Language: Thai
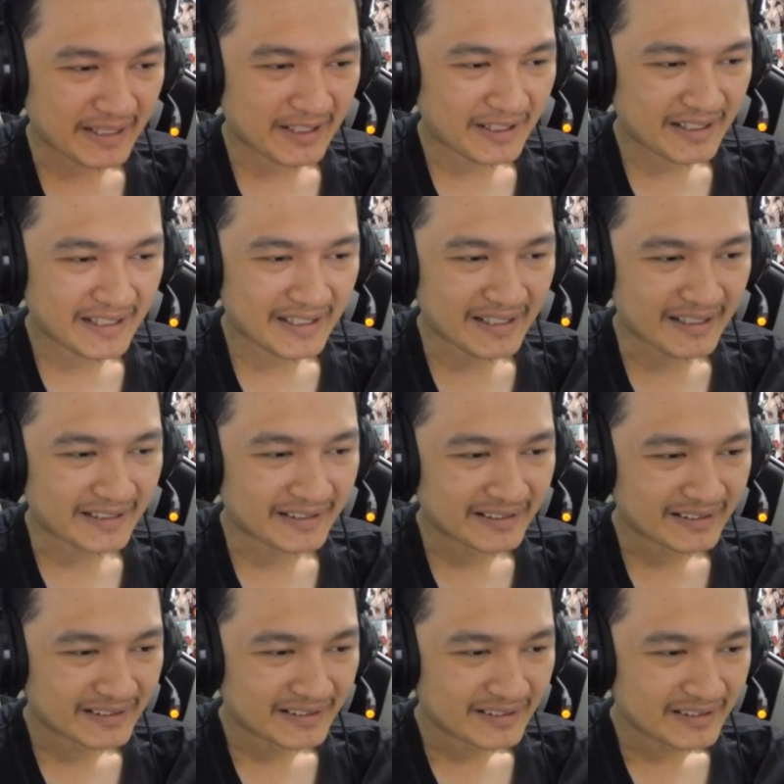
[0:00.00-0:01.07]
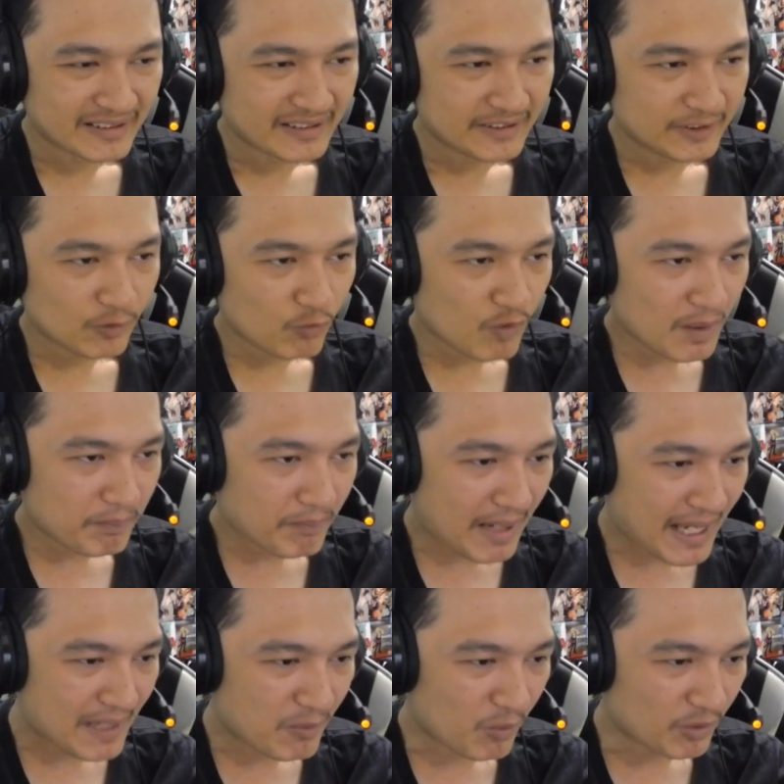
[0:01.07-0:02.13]
นที จงว่าไป
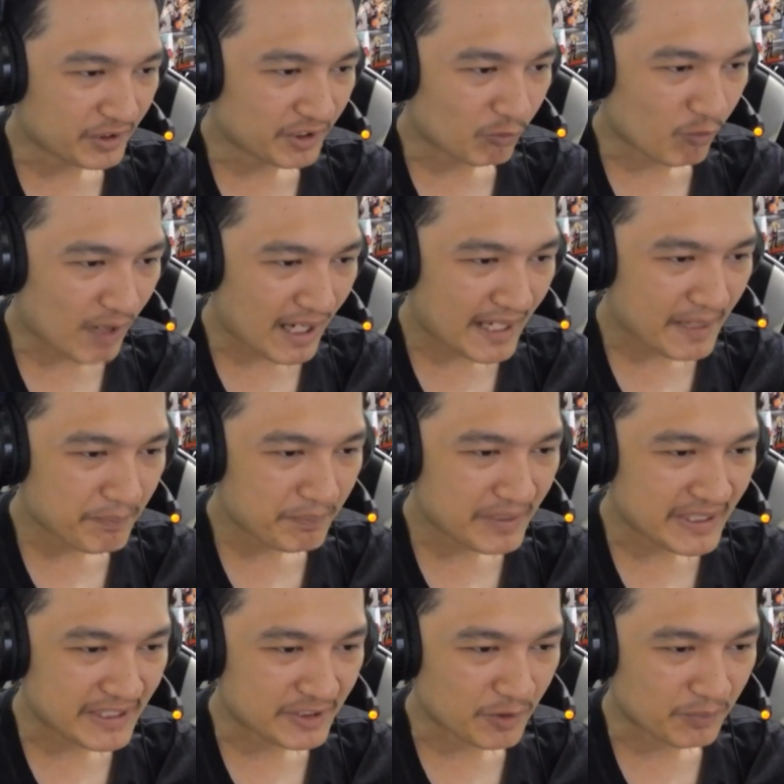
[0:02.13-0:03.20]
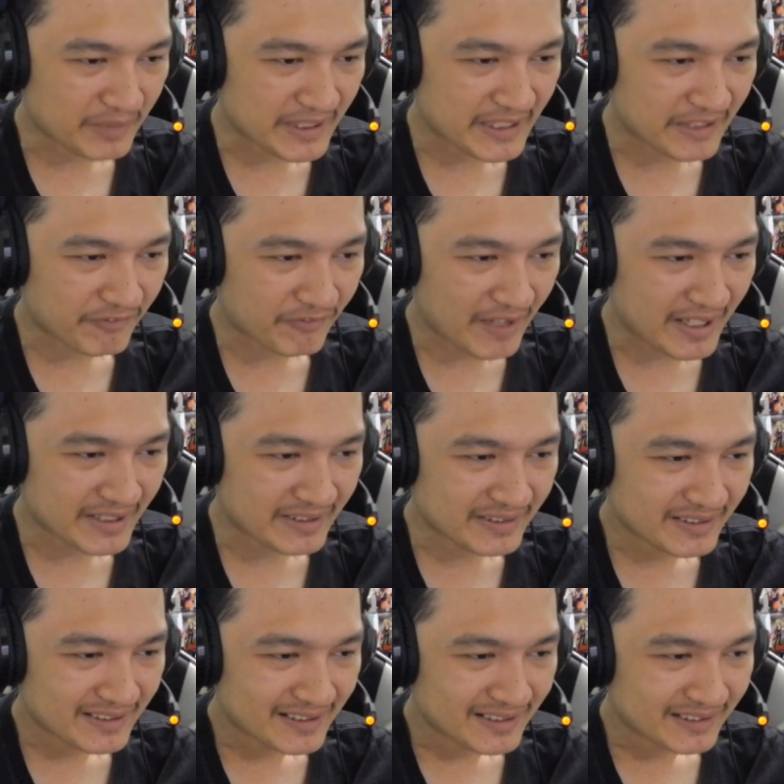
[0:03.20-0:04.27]
ผมรู้สึกว่า HP โจมตีดีเฟน s ์
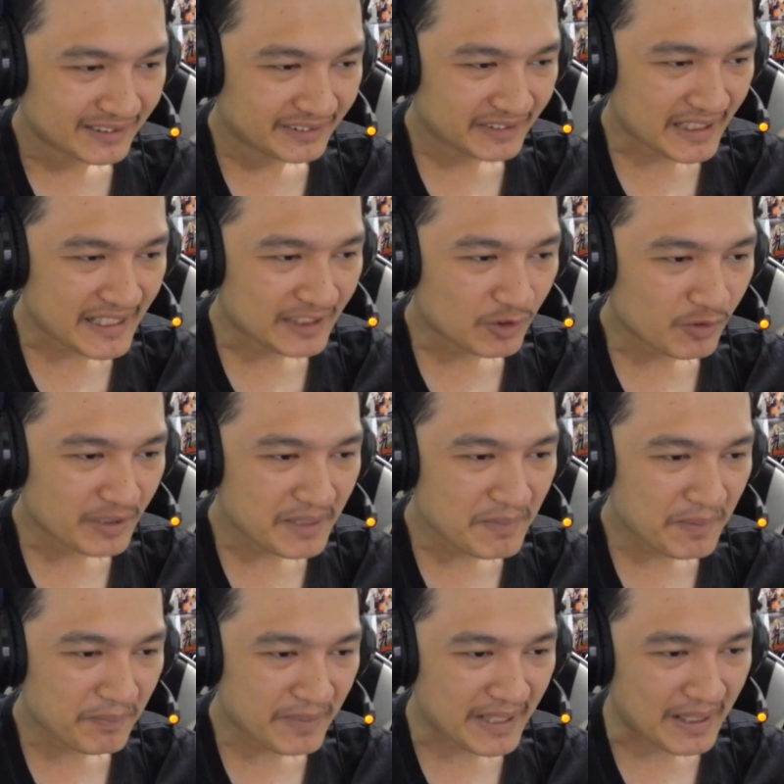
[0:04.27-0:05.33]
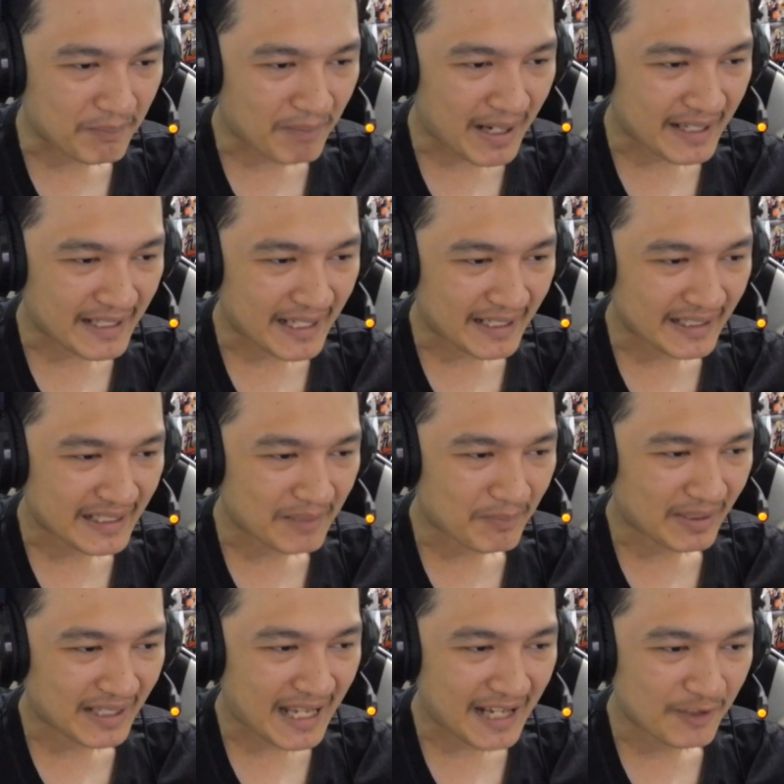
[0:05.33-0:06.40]
สีตรงนี้มันเปลี่ยนไปนะเออ
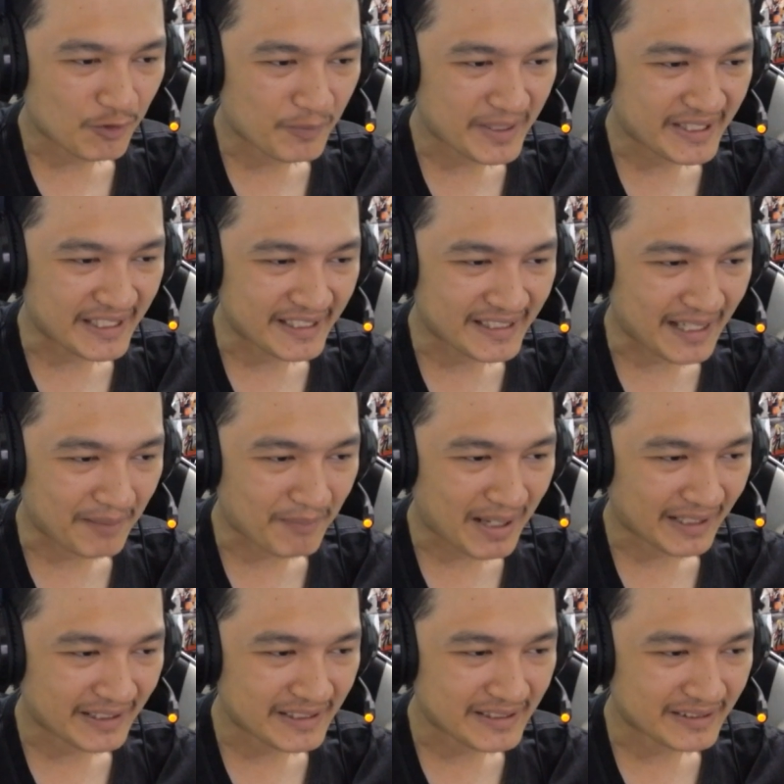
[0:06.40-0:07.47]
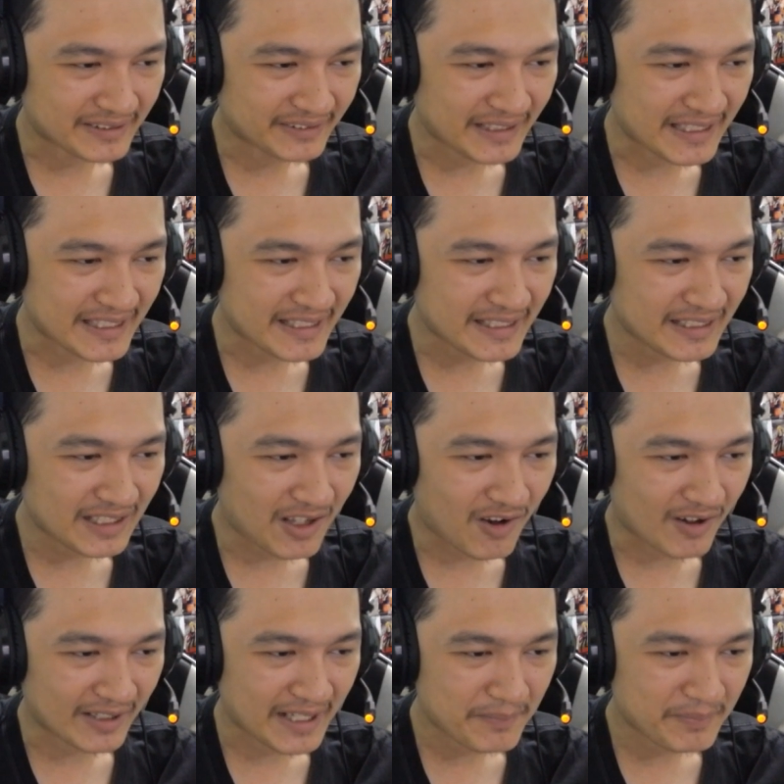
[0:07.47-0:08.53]
มันแลดูมีสีสันมากขึ้น สีหล
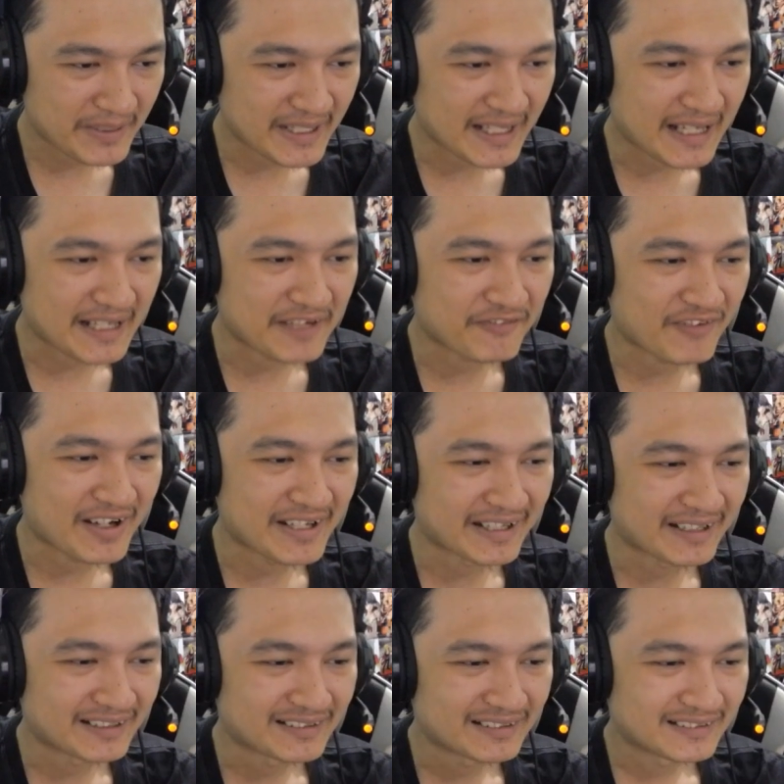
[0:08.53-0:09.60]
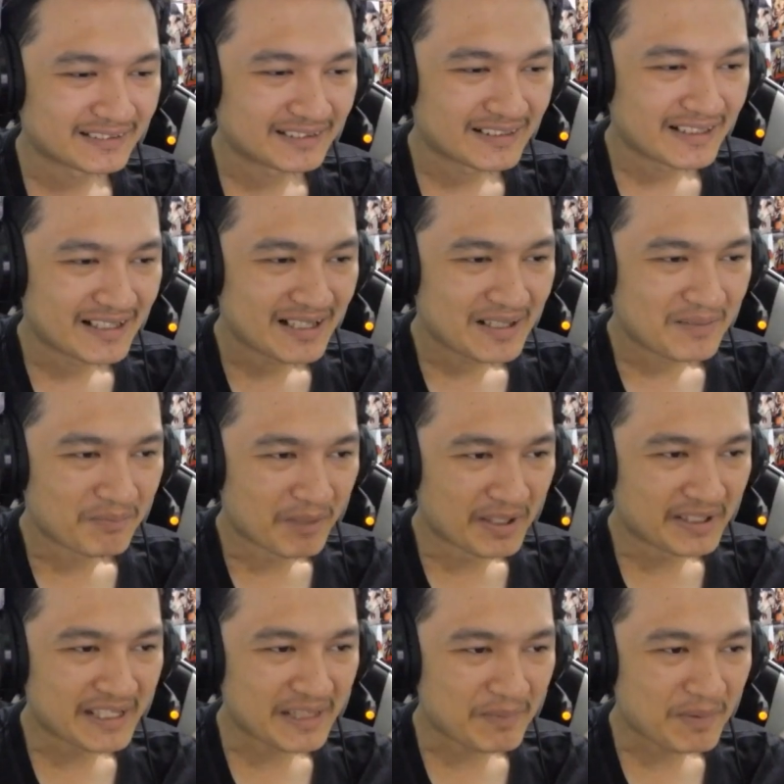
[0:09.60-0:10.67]
อด HP แทนดีเฟน s ์เนี่ยเหมือน
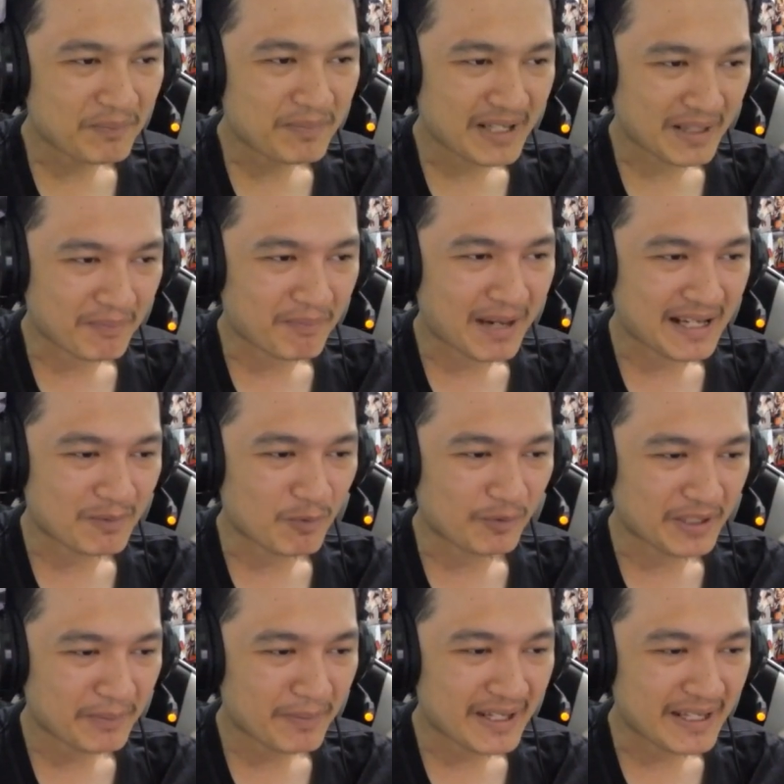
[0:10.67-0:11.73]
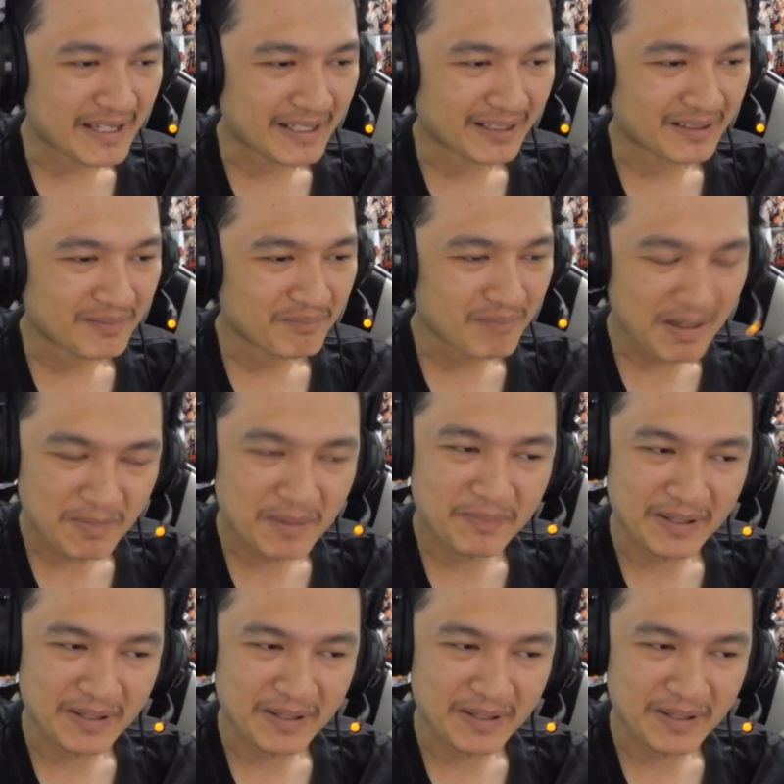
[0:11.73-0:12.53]
สีมันเปลี่ยนไปผมคิดไปเอง ไม่ มันเปลี่